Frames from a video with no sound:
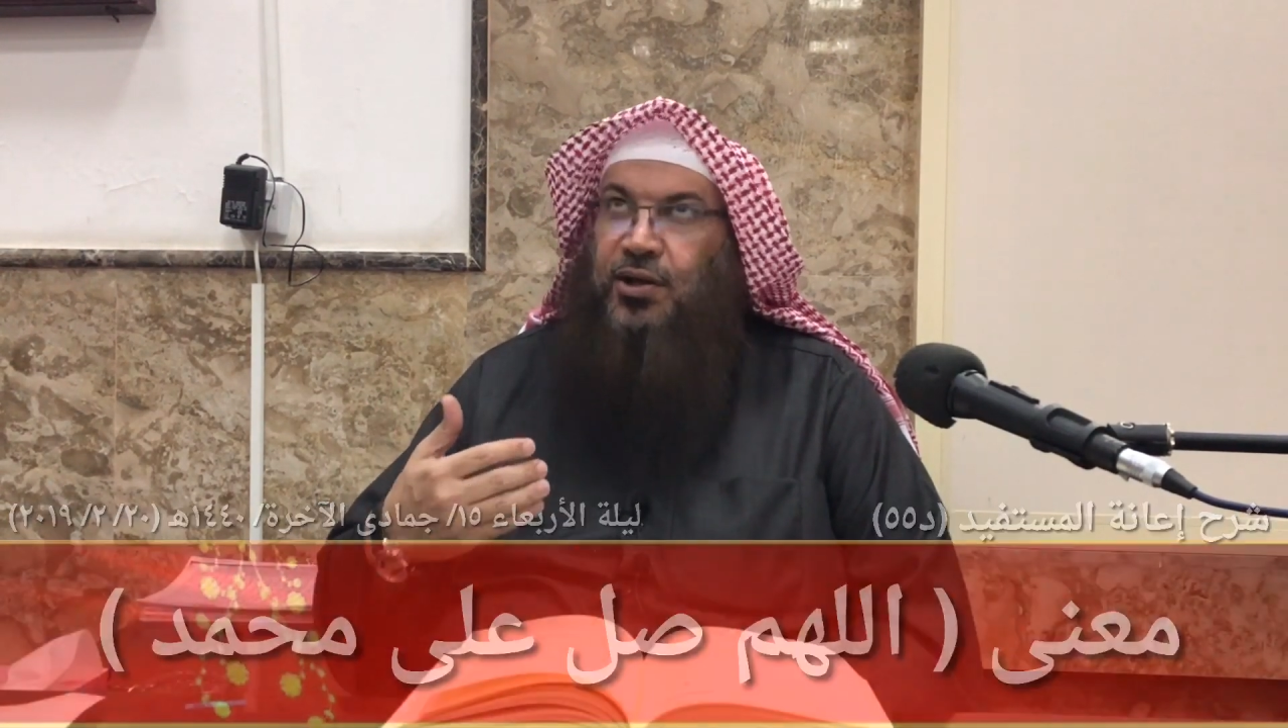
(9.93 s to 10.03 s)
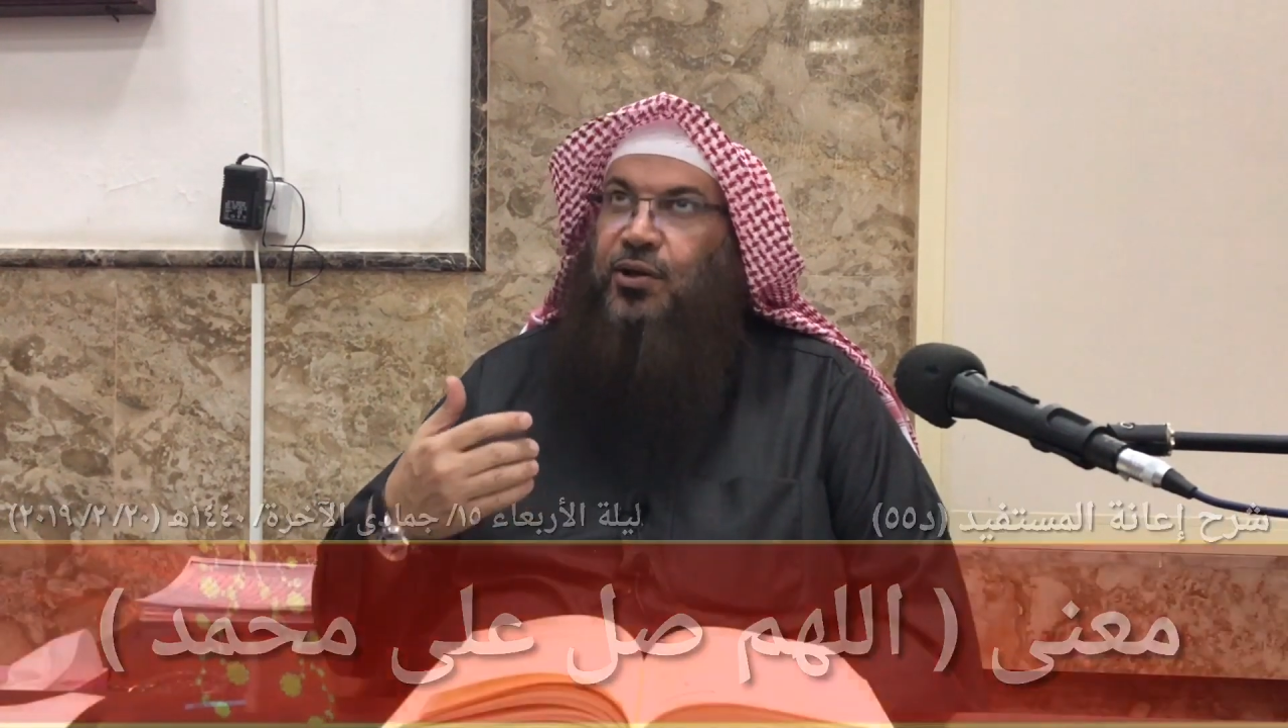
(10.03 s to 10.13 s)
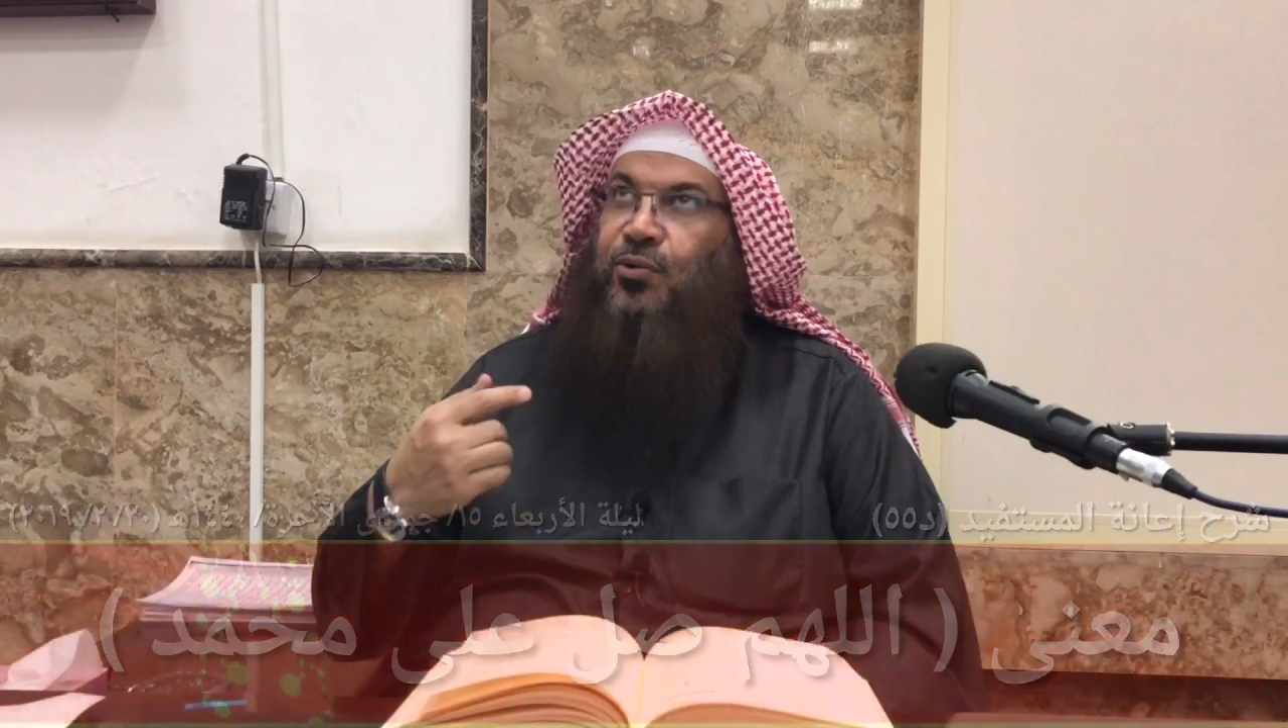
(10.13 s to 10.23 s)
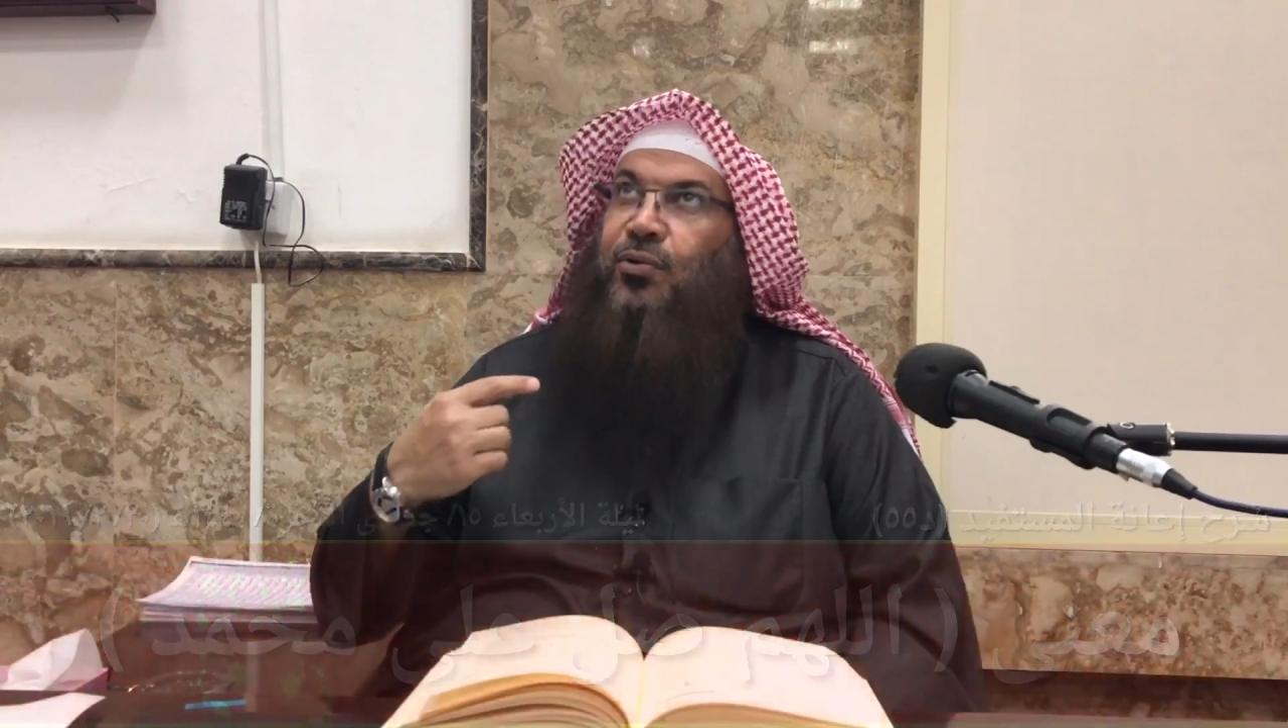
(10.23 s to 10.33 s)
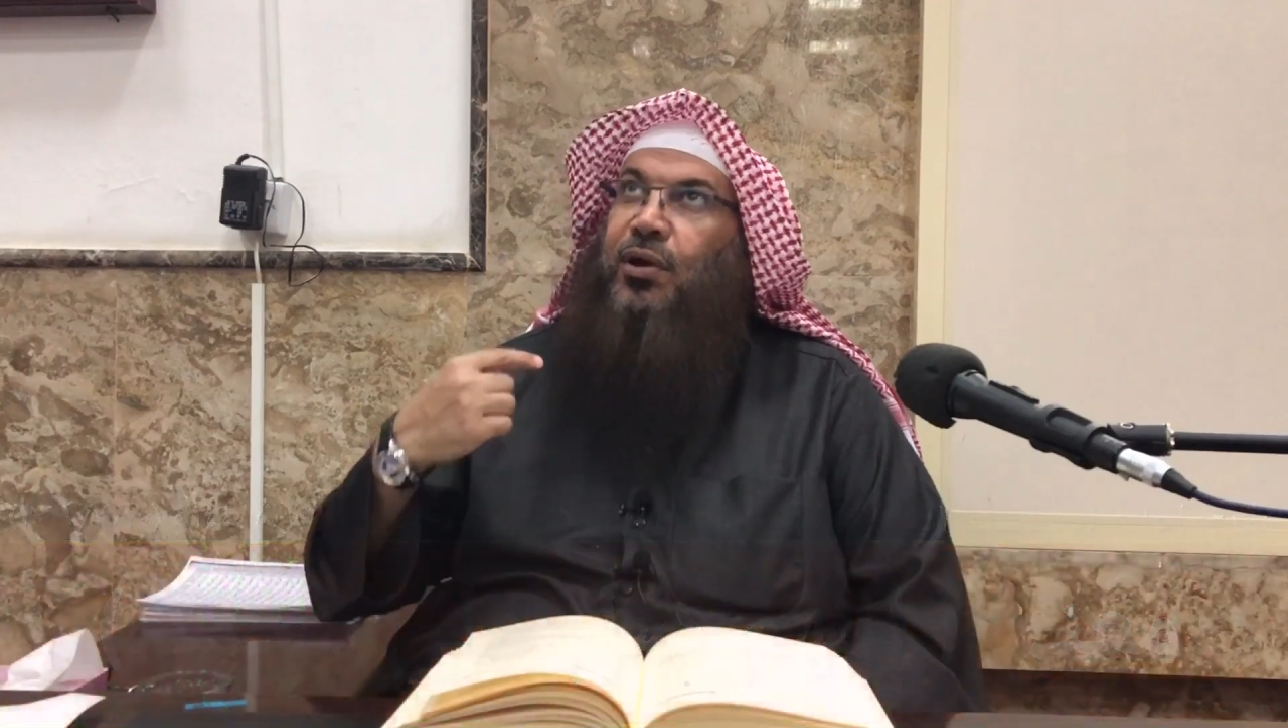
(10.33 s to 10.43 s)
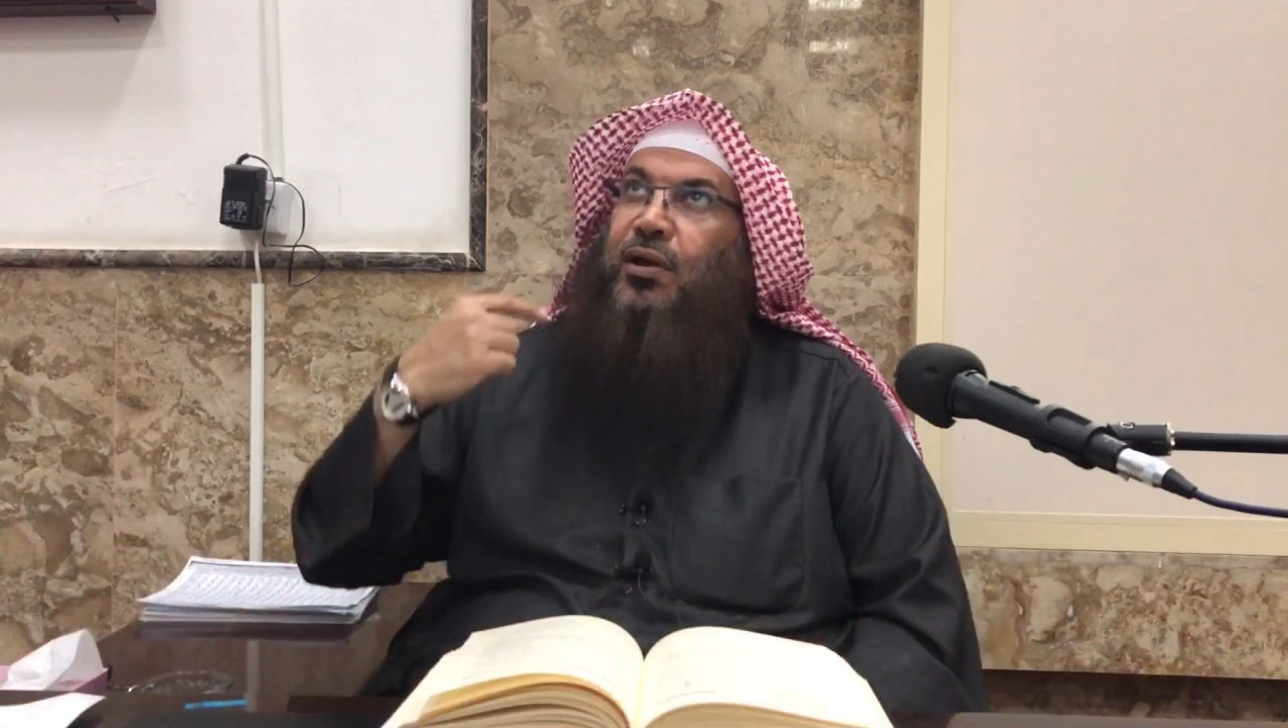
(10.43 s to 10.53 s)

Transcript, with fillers: يعني نقول